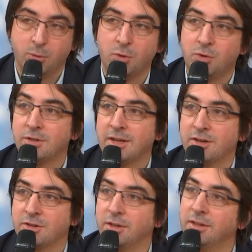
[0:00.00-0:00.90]
beaucoup
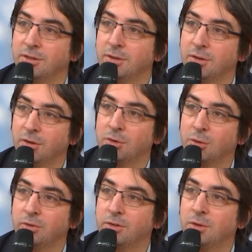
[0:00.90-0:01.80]
d'usages qui se
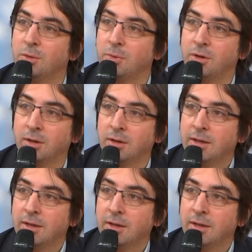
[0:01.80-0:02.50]
retrouvent sur le port.